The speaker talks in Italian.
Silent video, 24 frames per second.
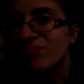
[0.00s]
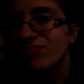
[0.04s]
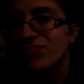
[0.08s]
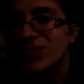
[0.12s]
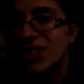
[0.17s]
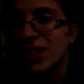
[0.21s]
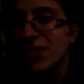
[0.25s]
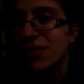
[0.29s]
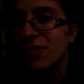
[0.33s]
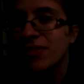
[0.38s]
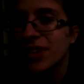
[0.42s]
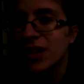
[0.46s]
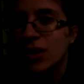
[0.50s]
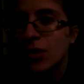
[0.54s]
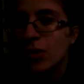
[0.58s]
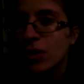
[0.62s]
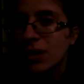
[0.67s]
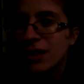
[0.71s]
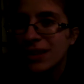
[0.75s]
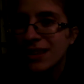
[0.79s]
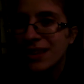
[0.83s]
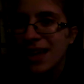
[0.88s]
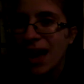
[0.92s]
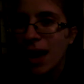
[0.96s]

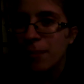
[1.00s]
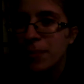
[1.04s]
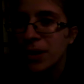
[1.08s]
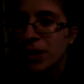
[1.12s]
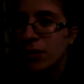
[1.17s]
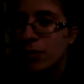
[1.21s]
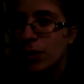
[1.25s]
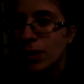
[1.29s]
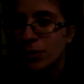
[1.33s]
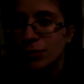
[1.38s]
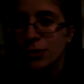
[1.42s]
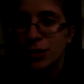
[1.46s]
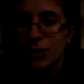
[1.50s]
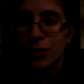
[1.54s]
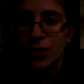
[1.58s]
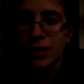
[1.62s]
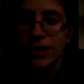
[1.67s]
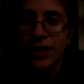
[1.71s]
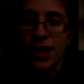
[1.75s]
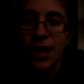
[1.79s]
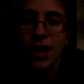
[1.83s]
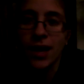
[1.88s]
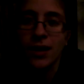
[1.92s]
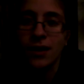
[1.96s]
difficoltà per quanto
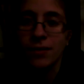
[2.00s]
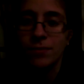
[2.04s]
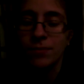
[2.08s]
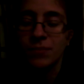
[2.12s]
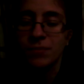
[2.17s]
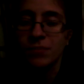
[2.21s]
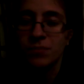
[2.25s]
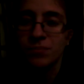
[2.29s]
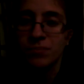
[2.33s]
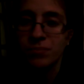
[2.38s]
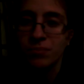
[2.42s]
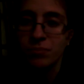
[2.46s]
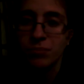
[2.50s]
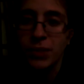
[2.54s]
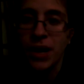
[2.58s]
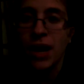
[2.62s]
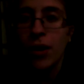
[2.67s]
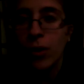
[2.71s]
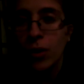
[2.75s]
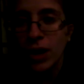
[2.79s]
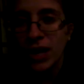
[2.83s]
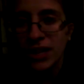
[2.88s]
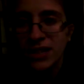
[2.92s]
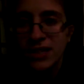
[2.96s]
riguarda la, mm, per
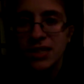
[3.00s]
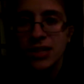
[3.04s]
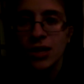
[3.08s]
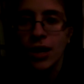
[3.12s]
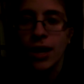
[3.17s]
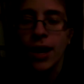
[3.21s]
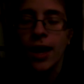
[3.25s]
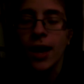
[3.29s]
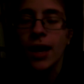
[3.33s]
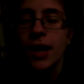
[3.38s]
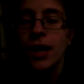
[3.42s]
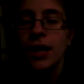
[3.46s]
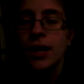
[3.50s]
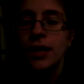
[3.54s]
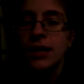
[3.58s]
la colazione.